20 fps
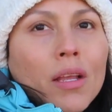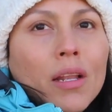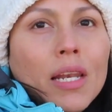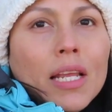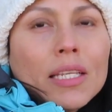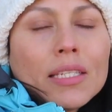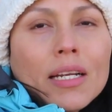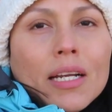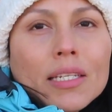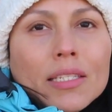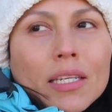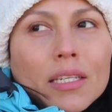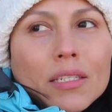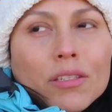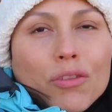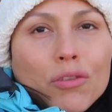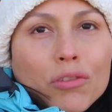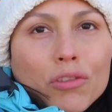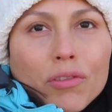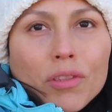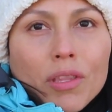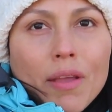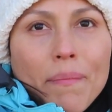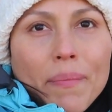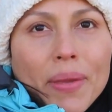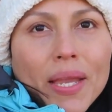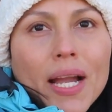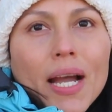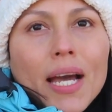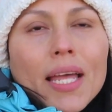Las casas no son
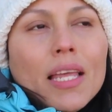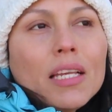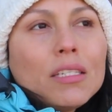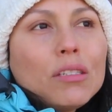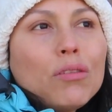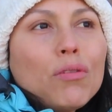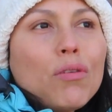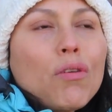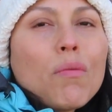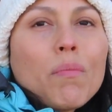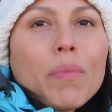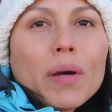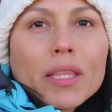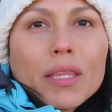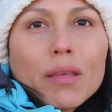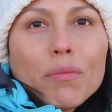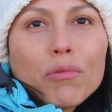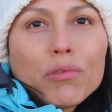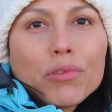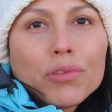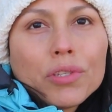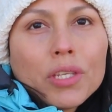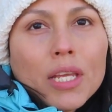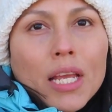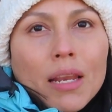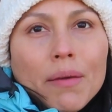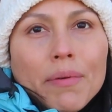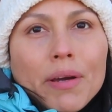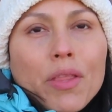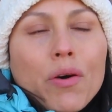tan pegadas, no compartimos
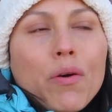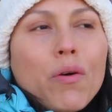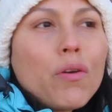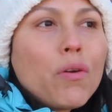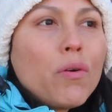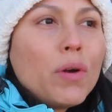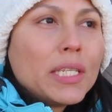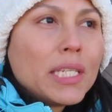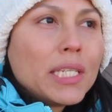elevador o